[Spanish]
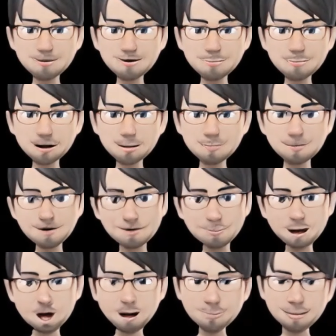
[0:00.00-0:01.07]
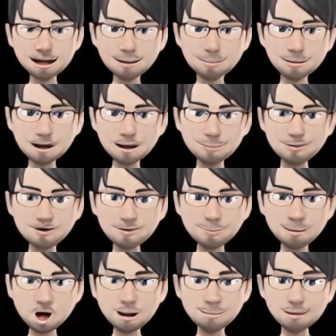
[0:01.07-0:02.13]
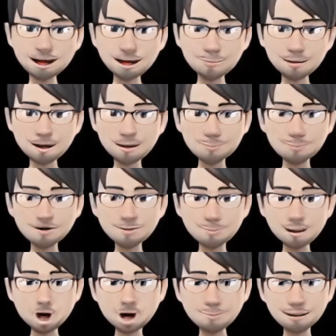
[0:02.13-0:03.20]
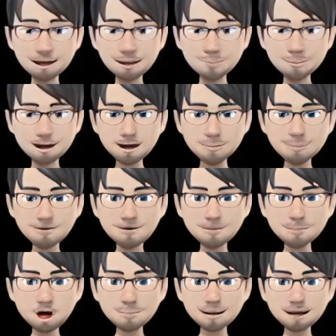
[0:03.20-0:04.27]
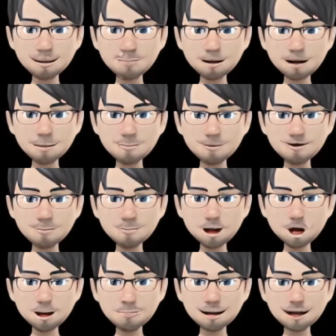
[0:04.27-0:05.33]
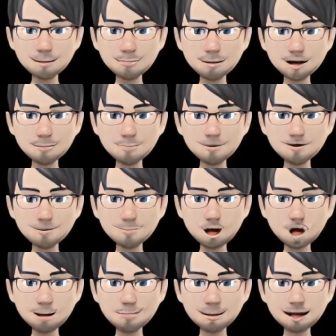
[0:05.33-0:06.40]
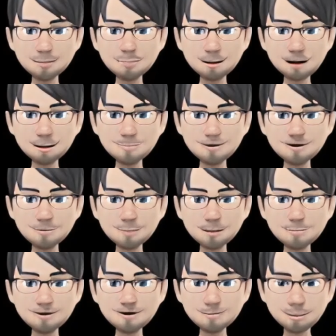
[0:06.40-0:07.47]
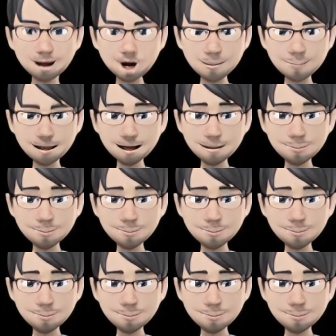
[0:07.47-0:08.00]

que actúa como una barrera entre la piel y los irritantes y el talco alivia las irritaciones en la piel, facilitan la cicatrización.